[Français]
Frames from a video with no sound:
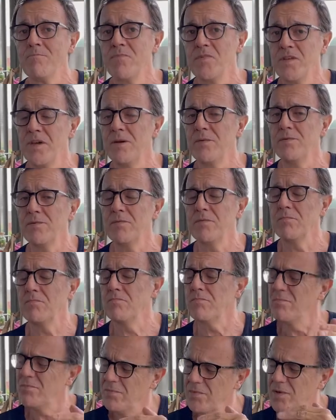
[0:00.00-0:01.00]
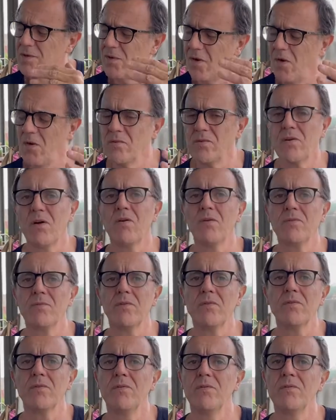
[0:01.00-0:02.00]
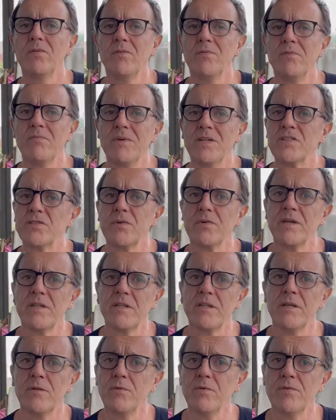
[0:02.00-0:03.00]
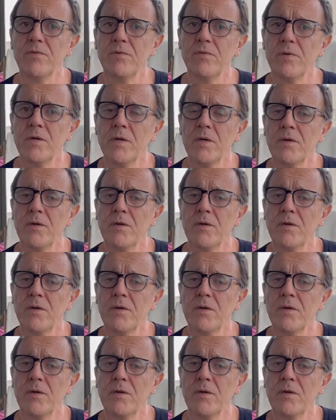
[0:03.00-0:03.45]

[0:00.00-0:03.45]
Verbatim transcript: Il y a une grande, grande euh, majorité de,